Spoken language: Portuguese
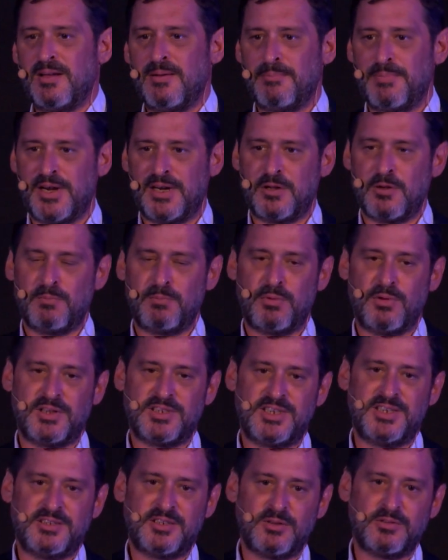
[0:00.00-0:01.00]
para que eu
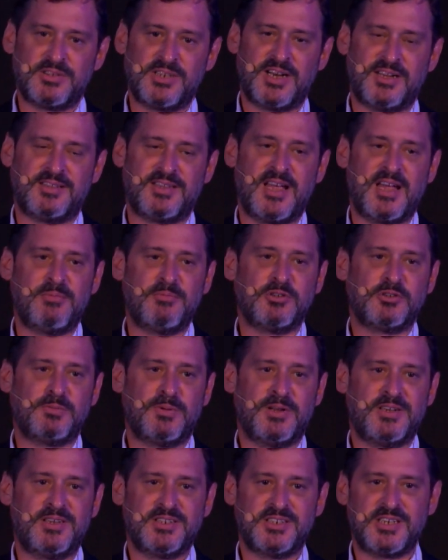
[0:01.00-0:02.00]
possa então tratar meus
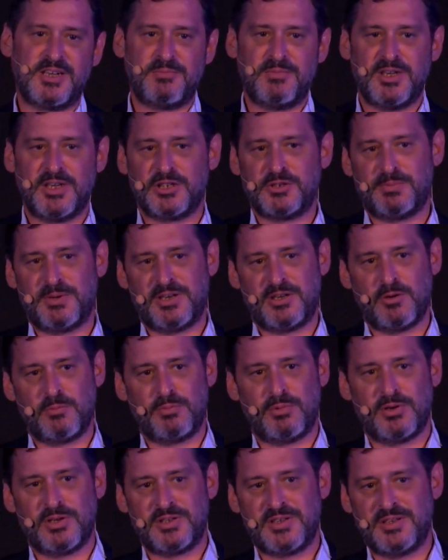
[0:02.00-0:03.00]
planejamentos, para que eu
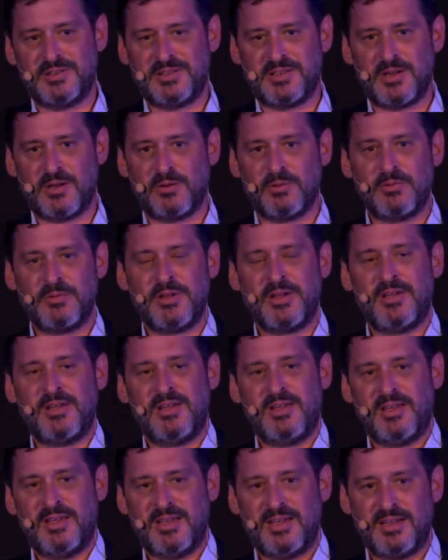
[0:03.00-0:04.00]
possa então
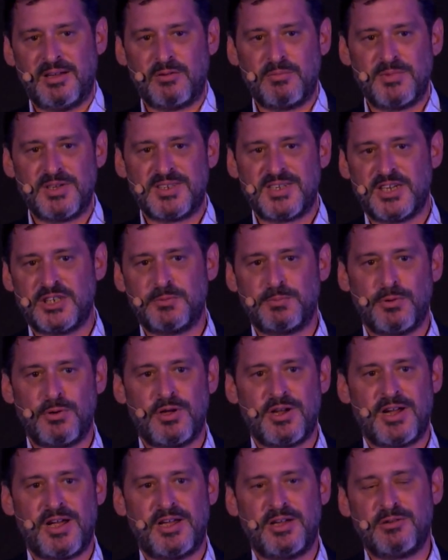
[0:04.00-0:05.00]
é, começar a
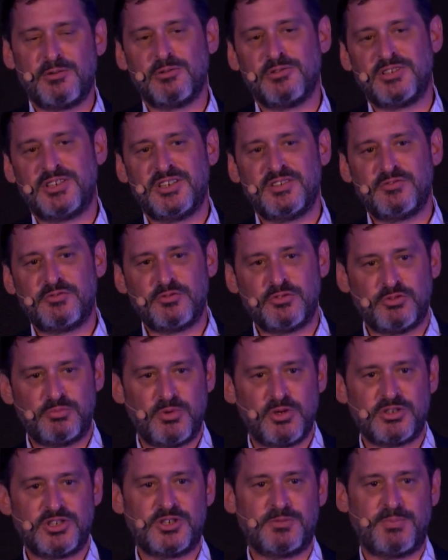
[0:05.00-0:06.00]
explorar inclusive os
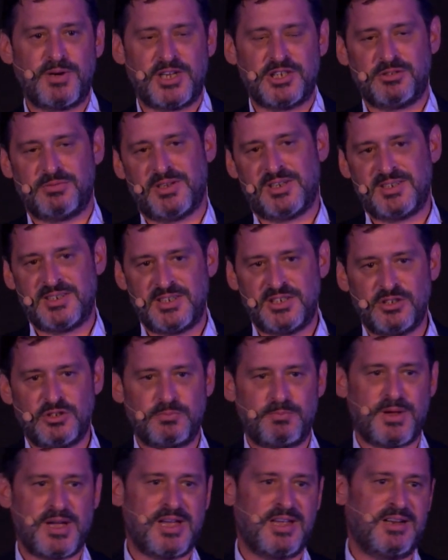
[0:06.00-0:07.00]
meus espaços vazios
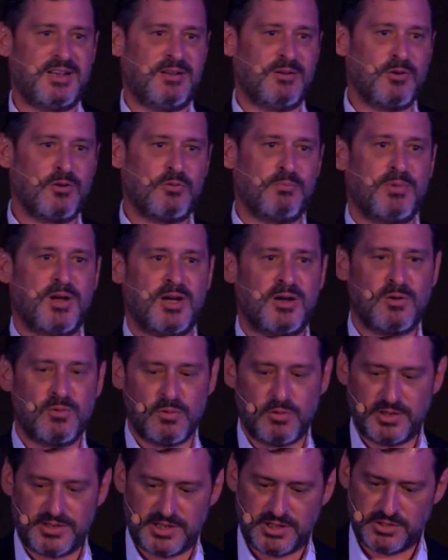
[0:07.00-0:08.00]
para ocupar com
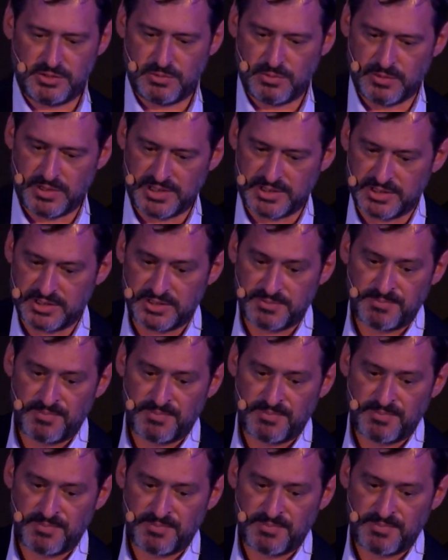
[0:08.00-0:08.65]
outras coisas.